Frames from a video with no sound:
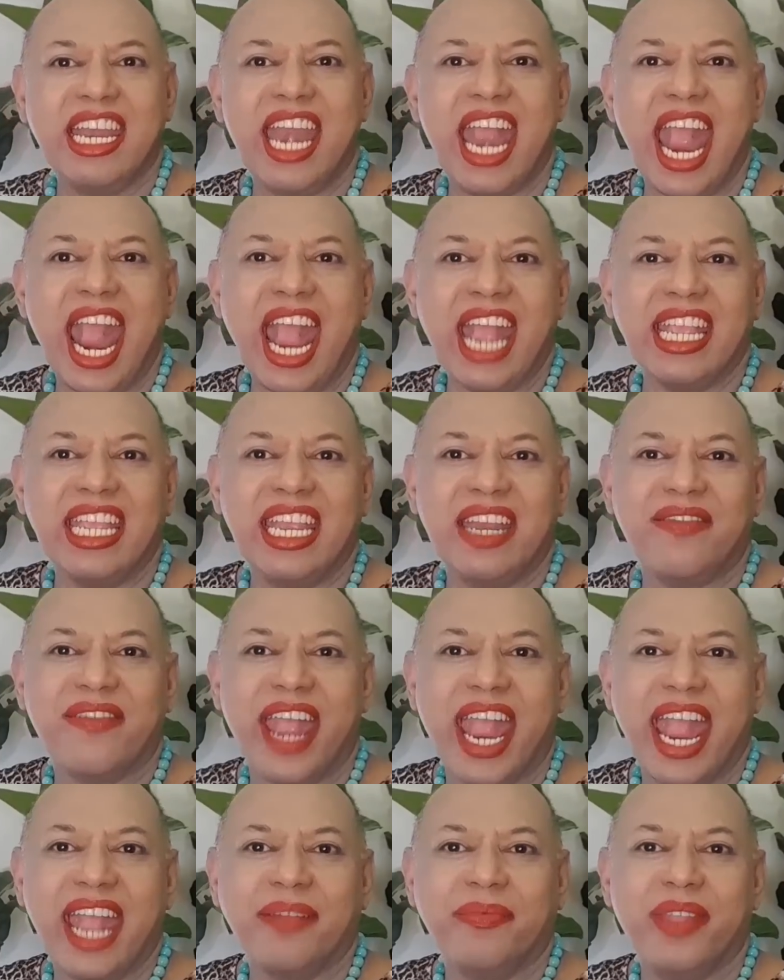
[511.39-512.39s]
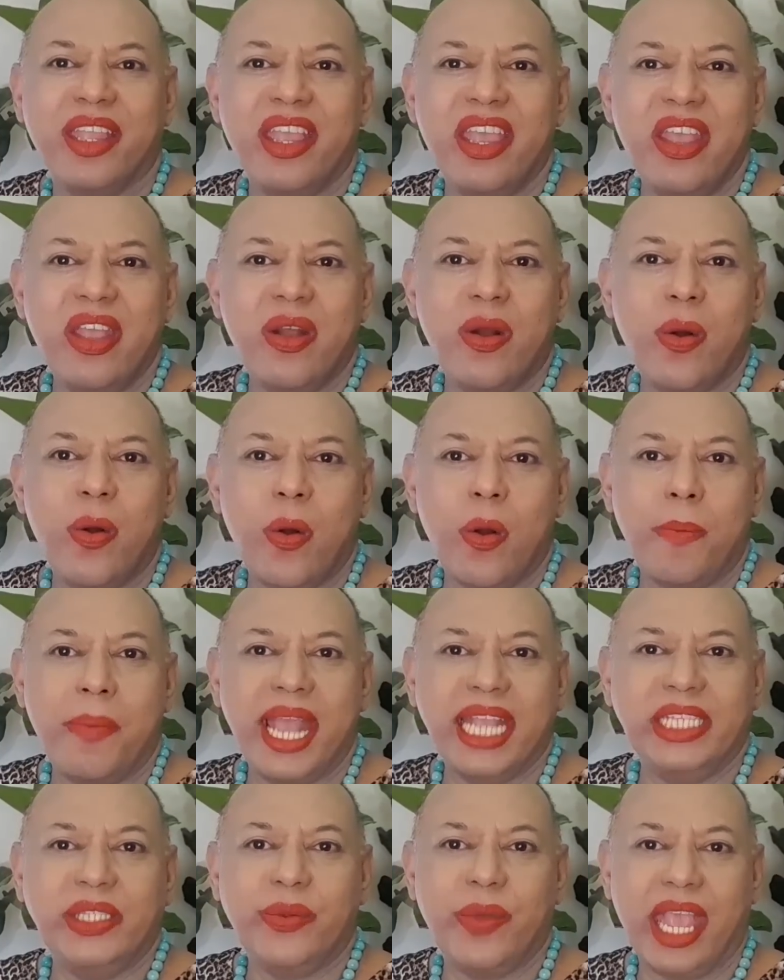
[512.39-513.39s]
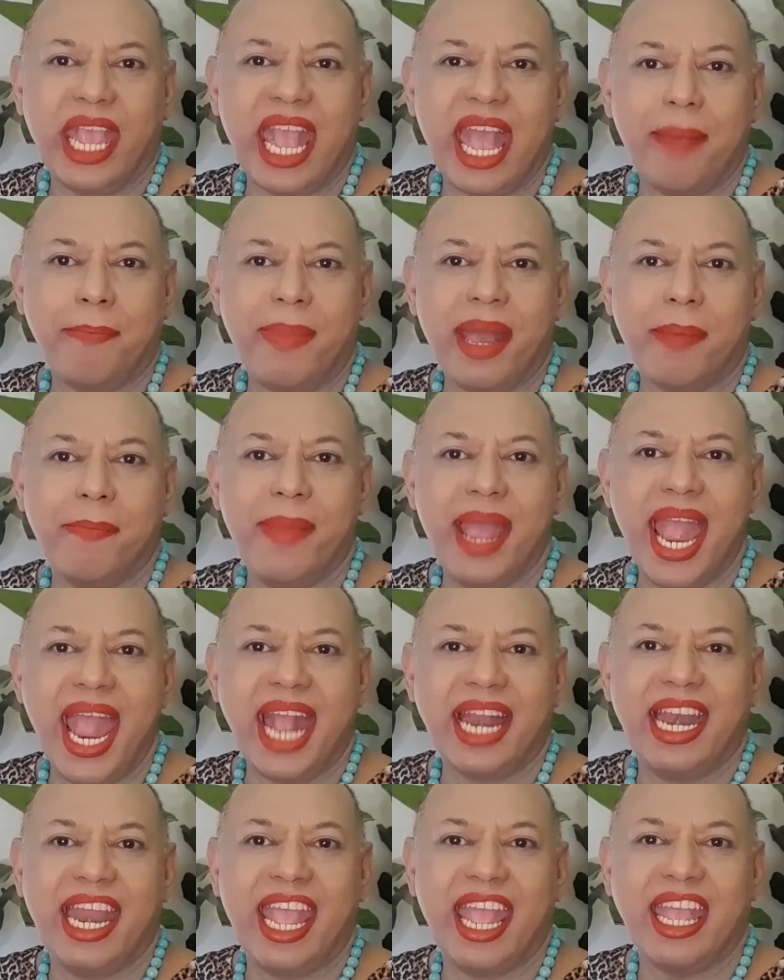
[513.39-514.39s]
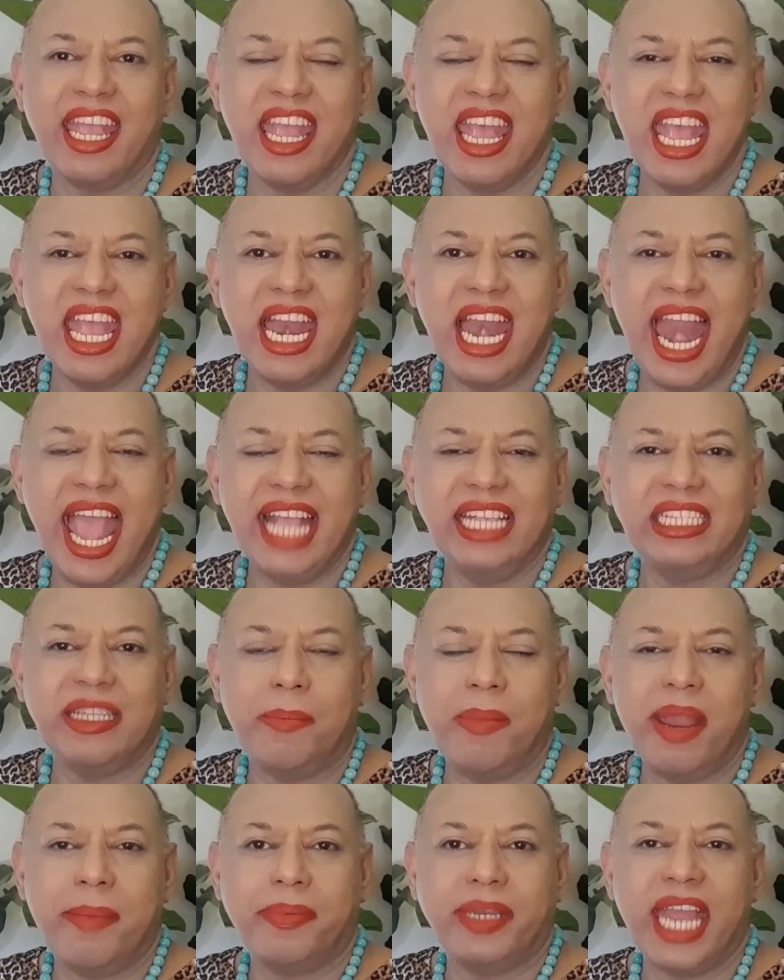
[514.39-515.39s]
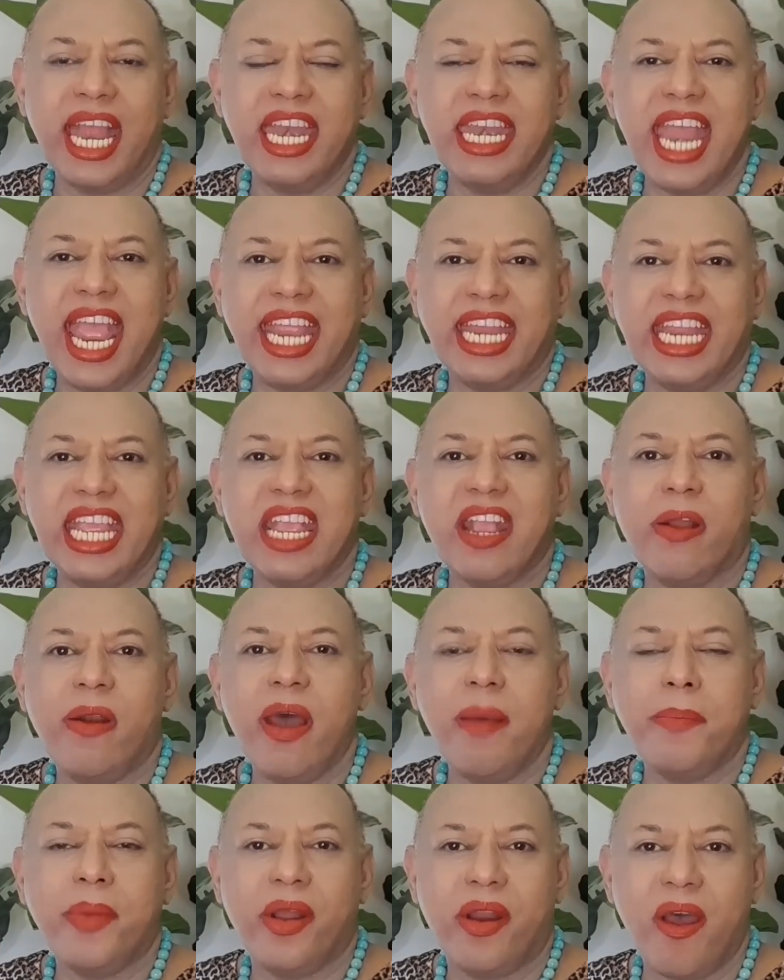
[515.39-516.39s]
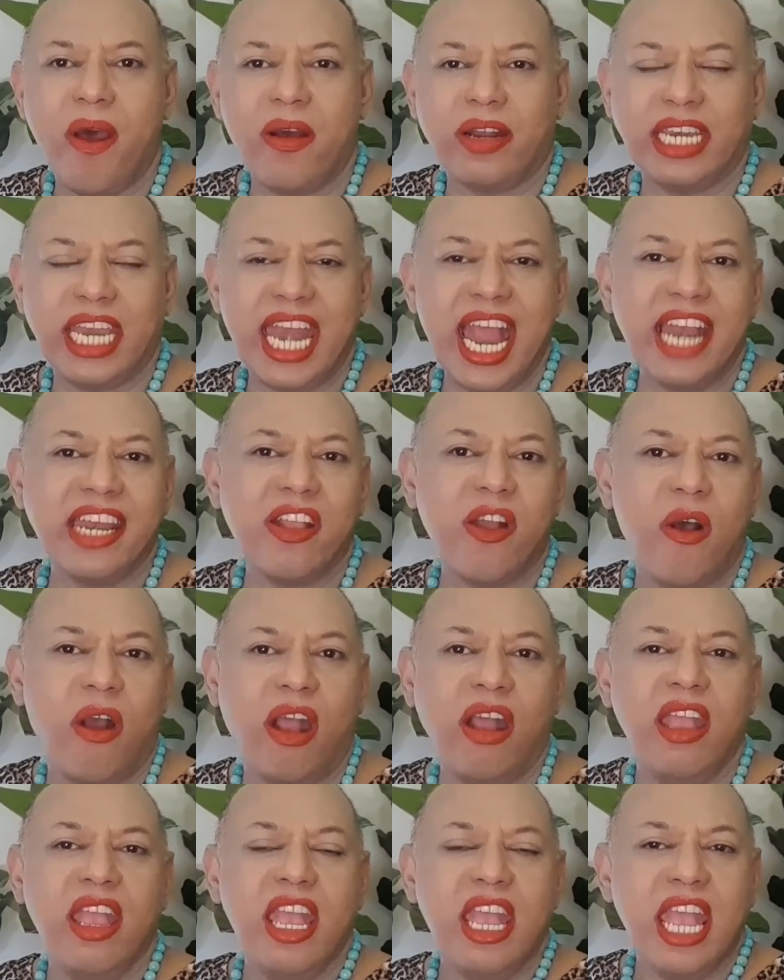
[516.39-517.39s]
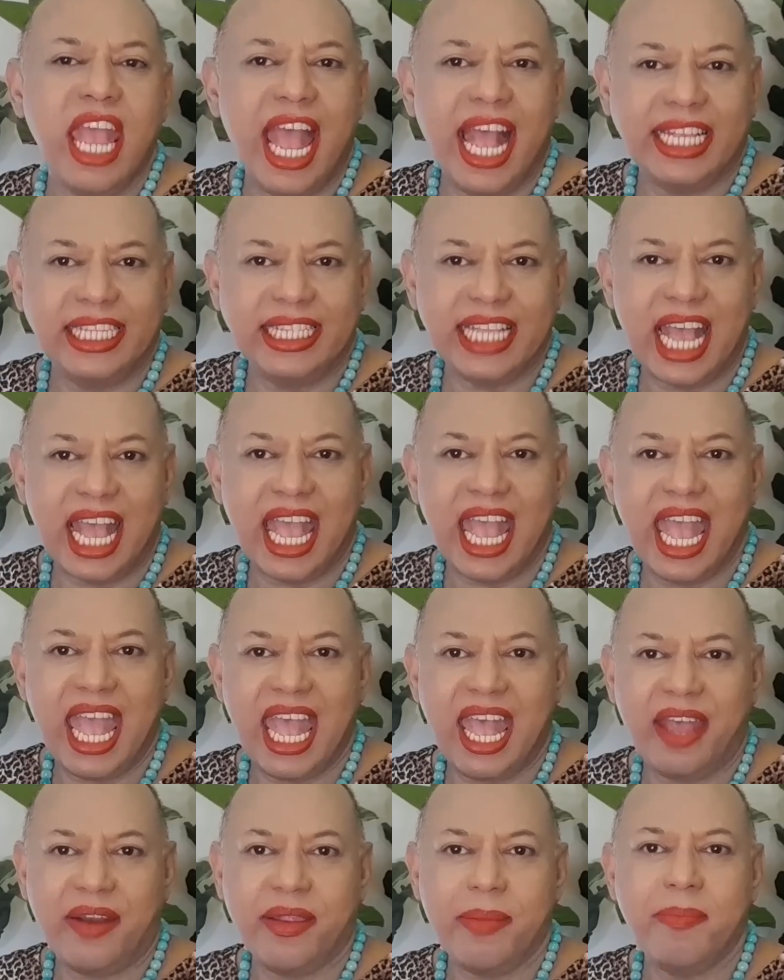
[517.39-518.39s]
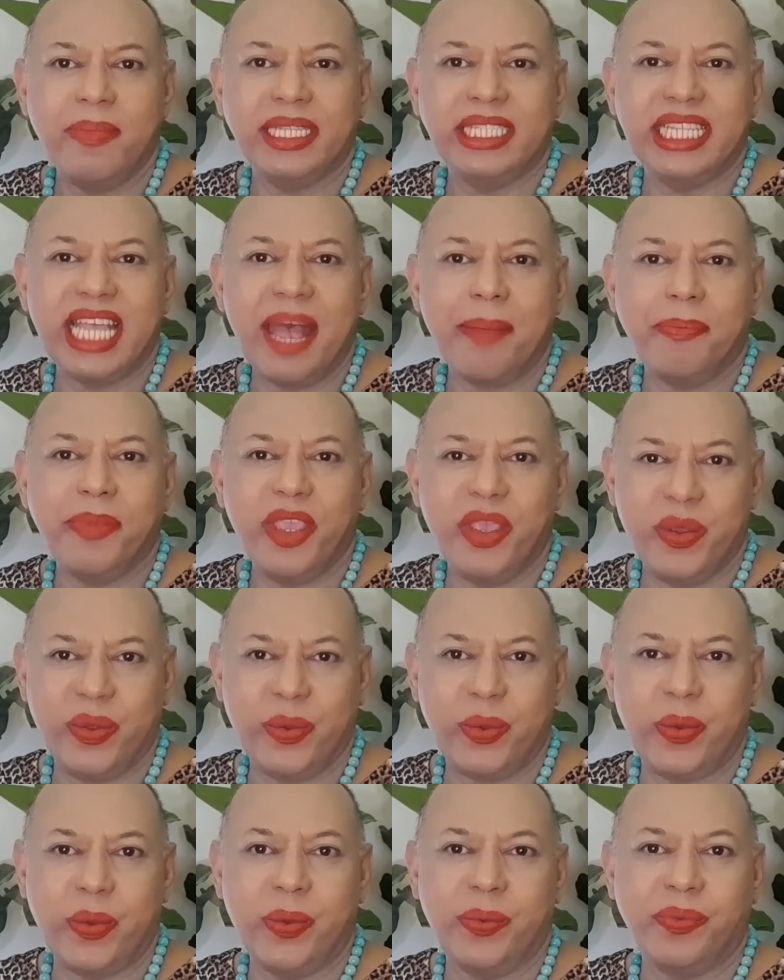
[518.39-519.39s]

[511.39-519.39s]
นะเห็นไหมโหไพ่สวยงามมากๆเลยและสำหรับท่านใดที่ครอบครองในด้านของอสังหาริมทรัพย์อยู่